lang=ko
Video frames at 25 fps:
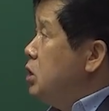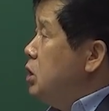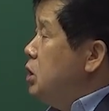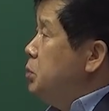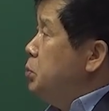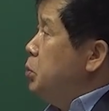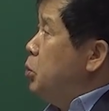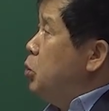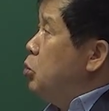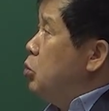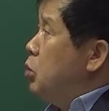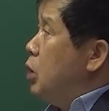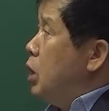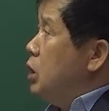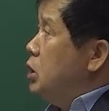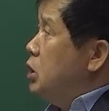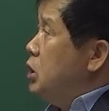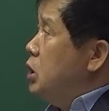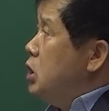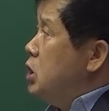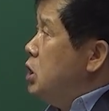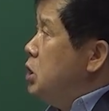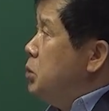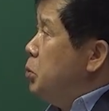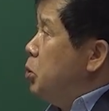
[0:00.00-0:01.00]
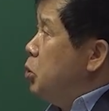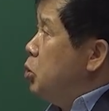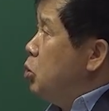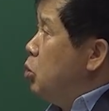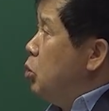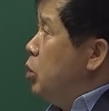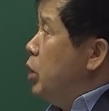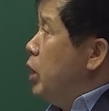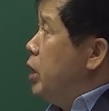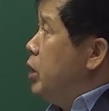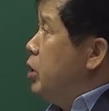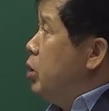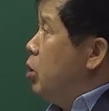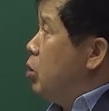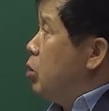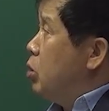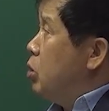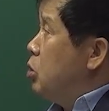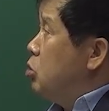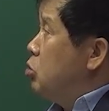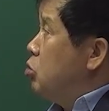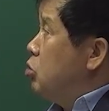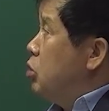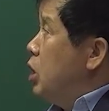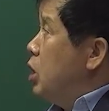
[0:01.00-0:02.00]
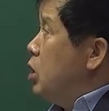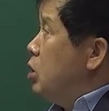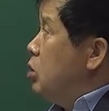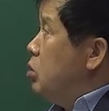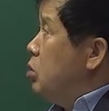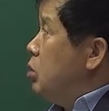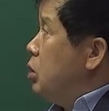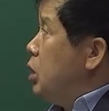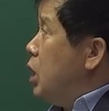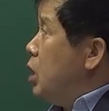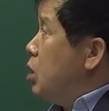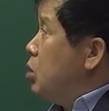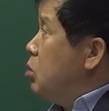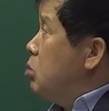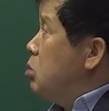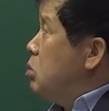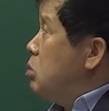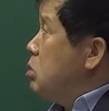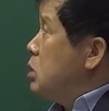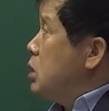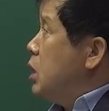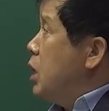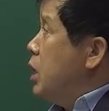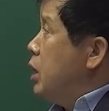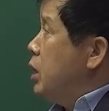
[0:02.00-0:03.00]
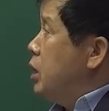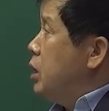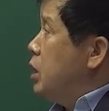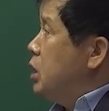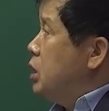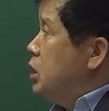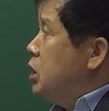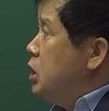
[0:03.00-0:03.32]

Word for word: 15도와 75도의 여론 중에서 카르노스의 그래